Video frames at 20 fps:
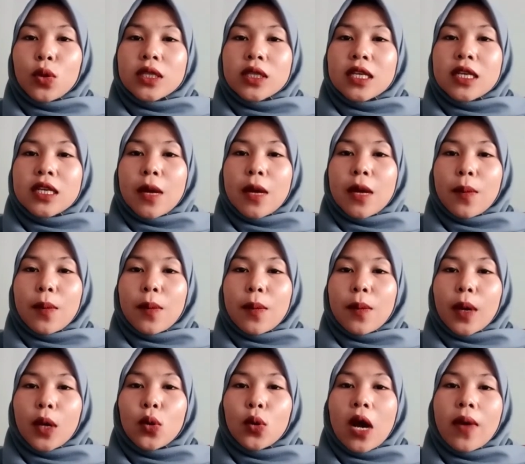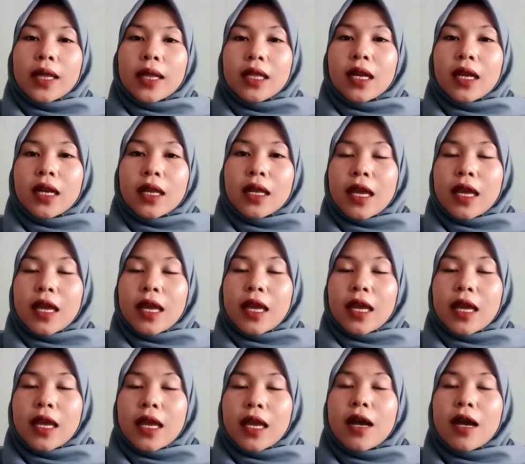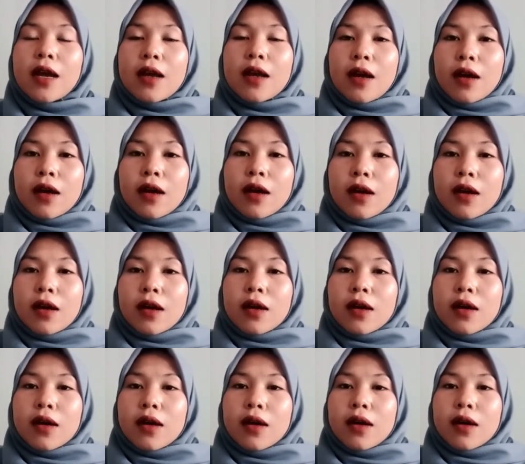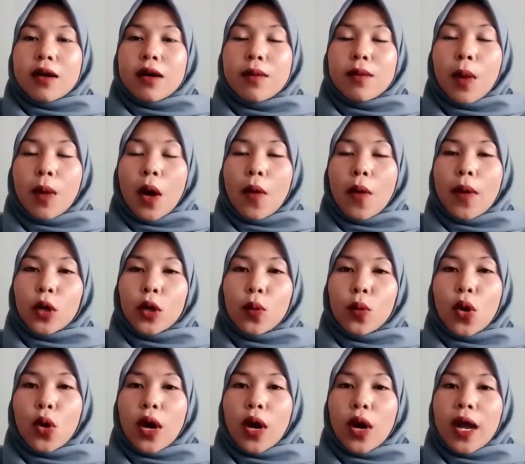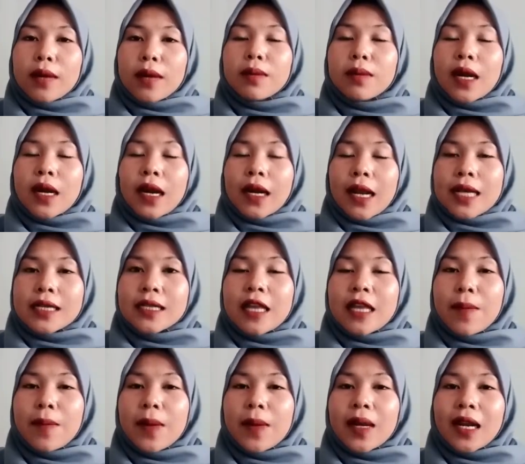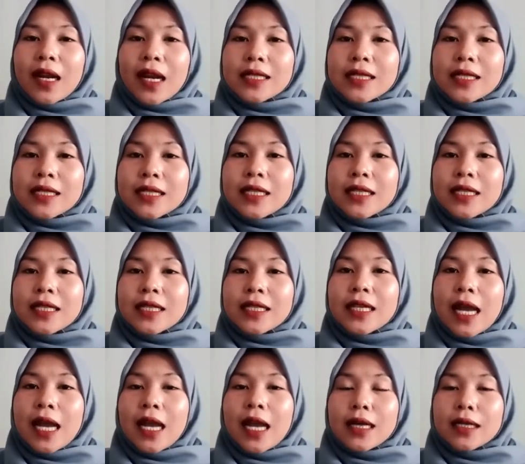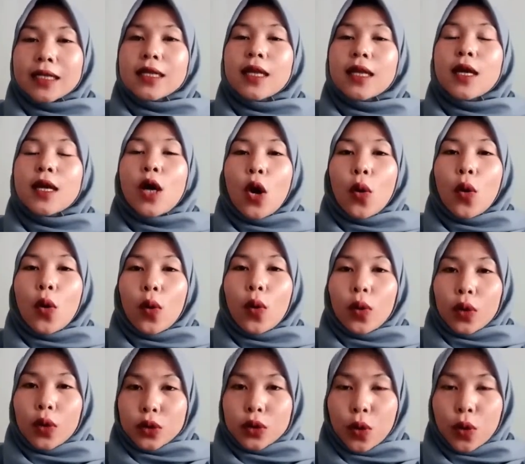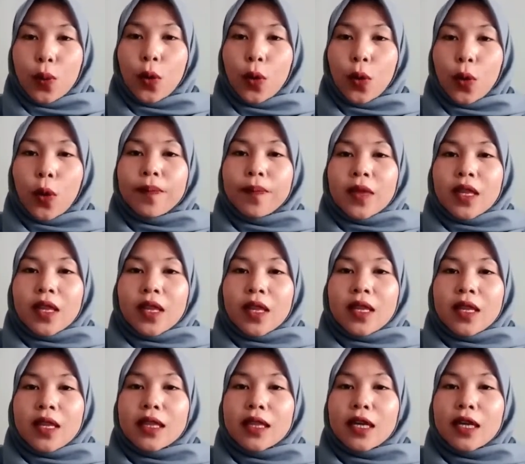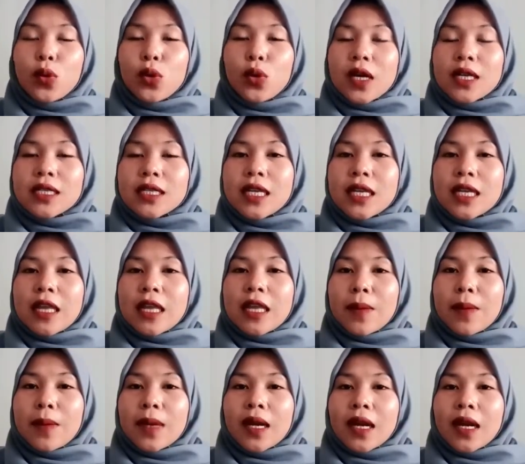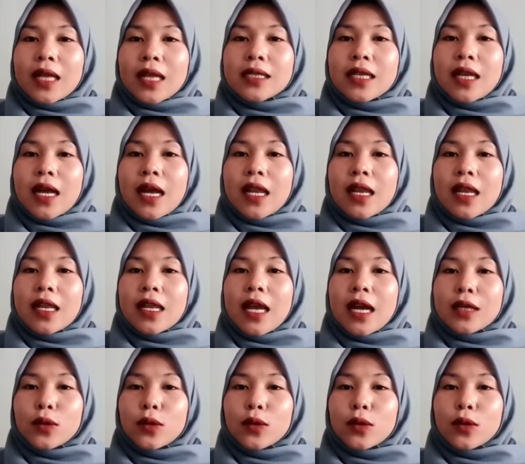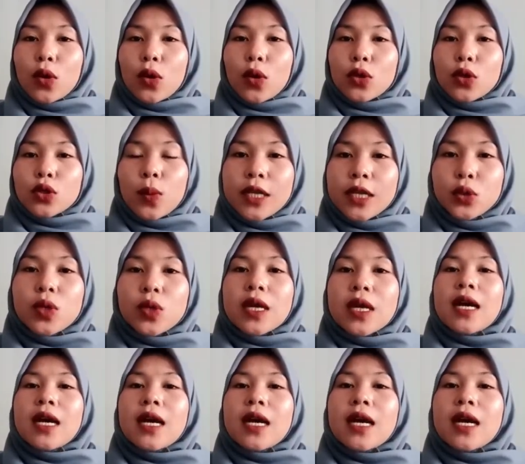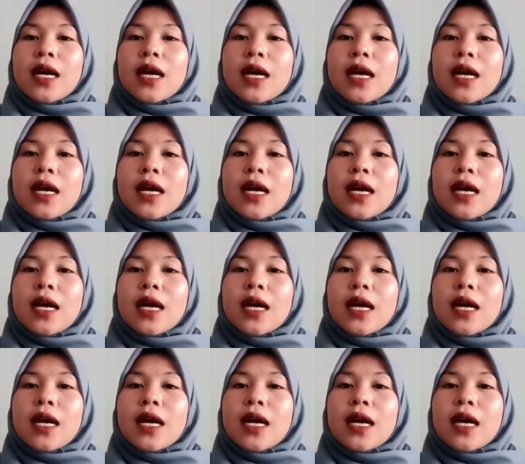tribunnya tidak perlu khawatir ketika Eh, membawa rombongan berrekreasi di Taman Rekreasi Kalianget Wonosobo. Dan Tribuners di Taman Rekreasi Kalianget Wonosobo ini juga